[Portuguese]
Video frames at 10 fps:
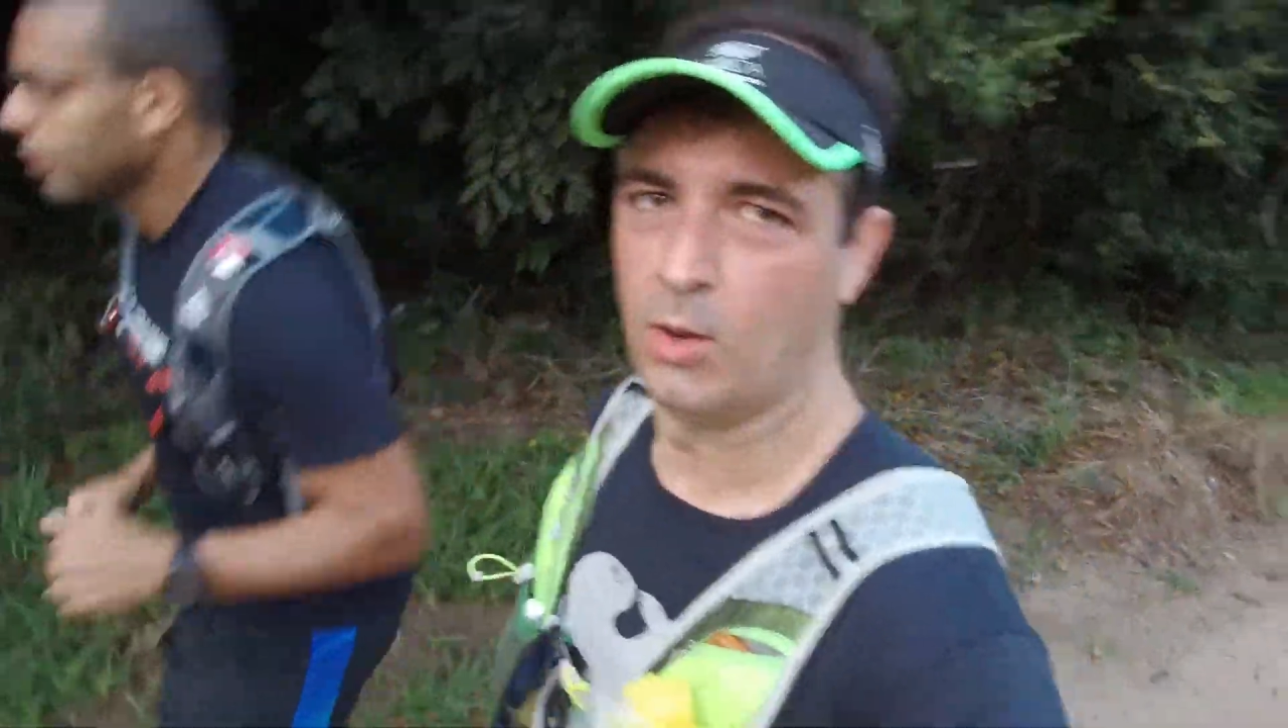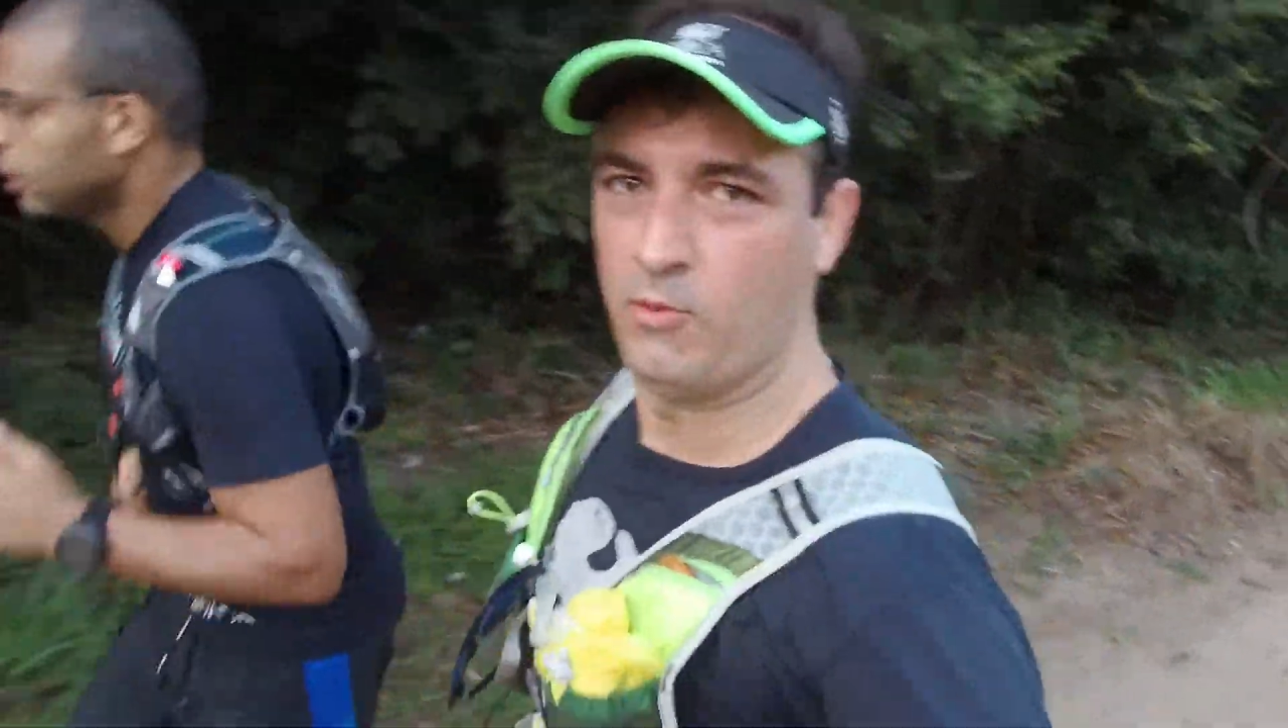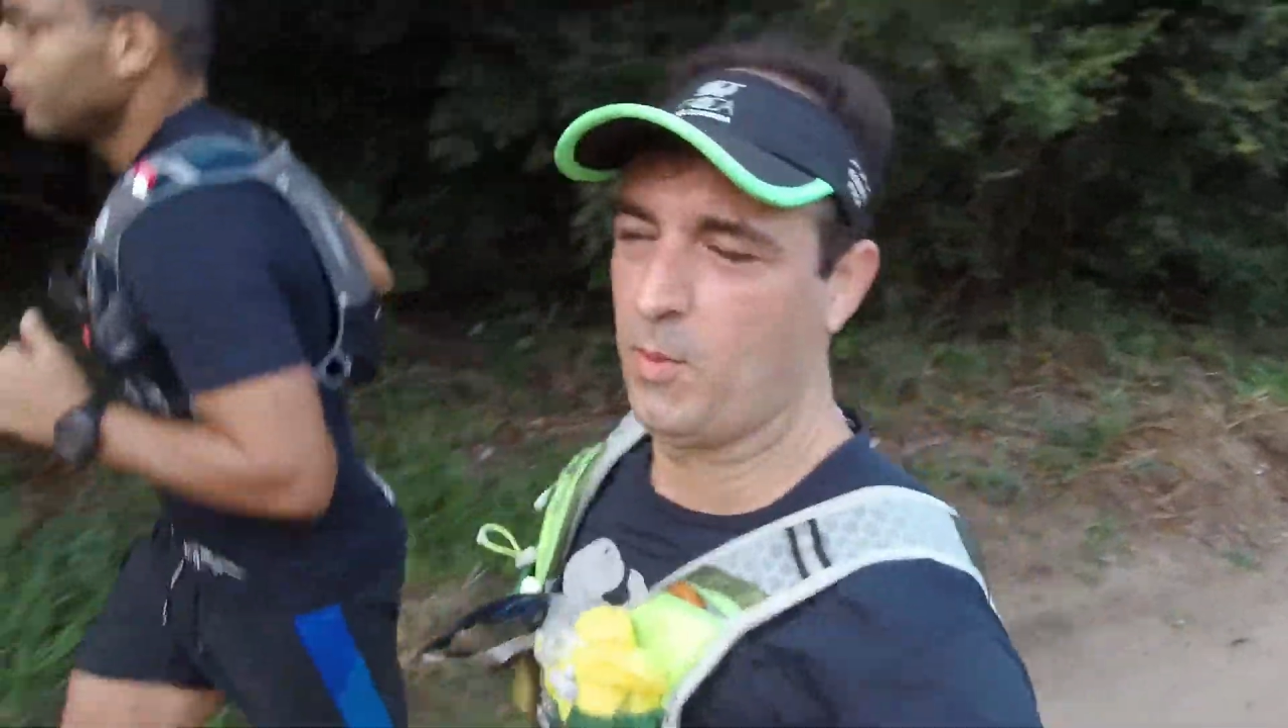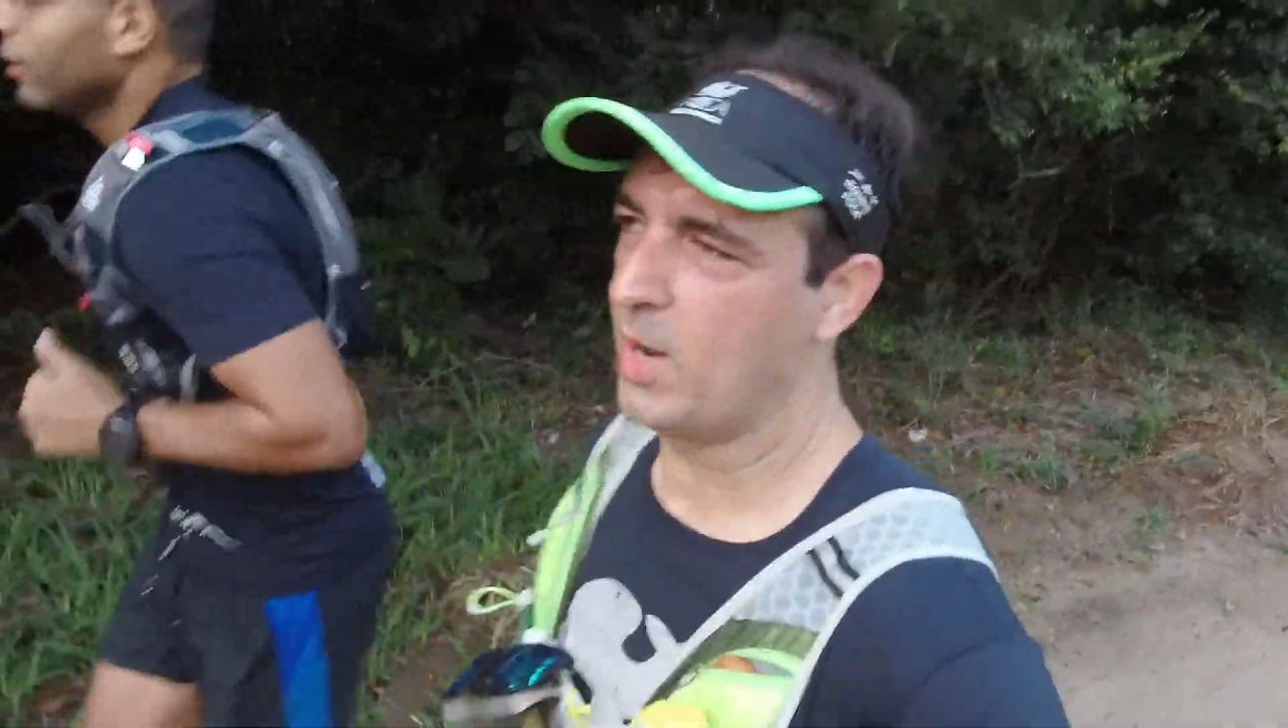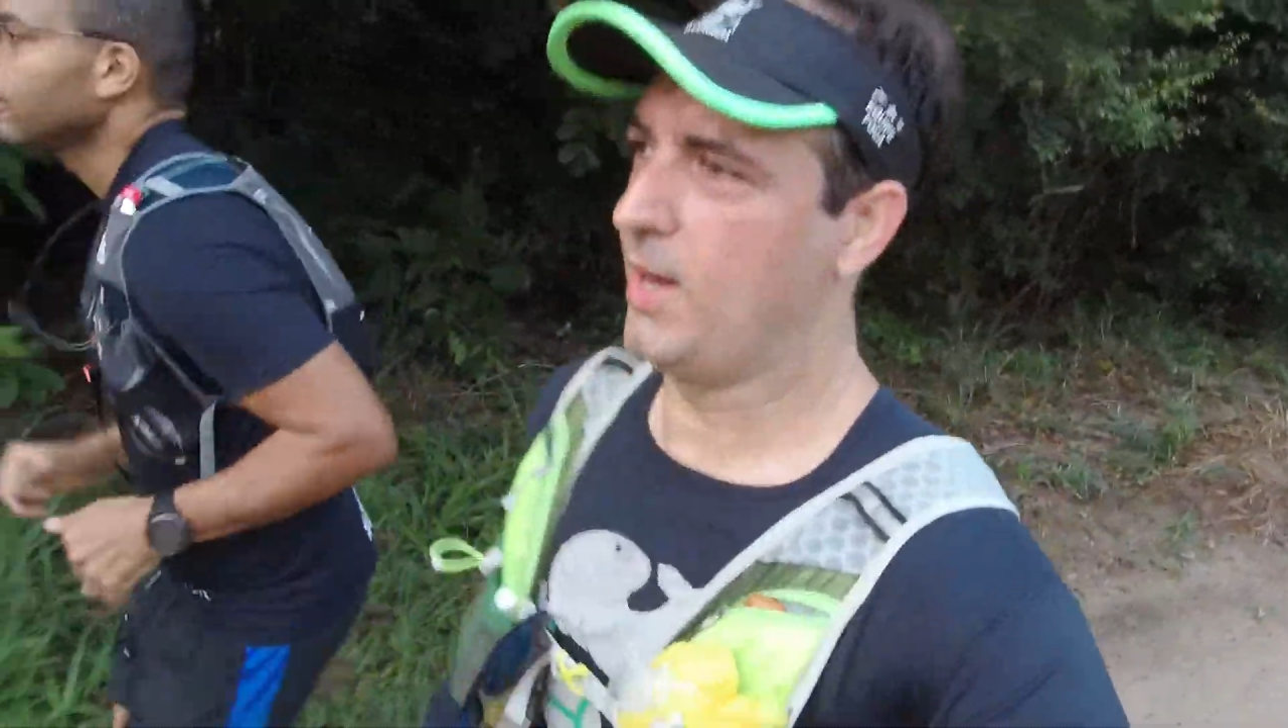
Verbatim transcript: Então vamos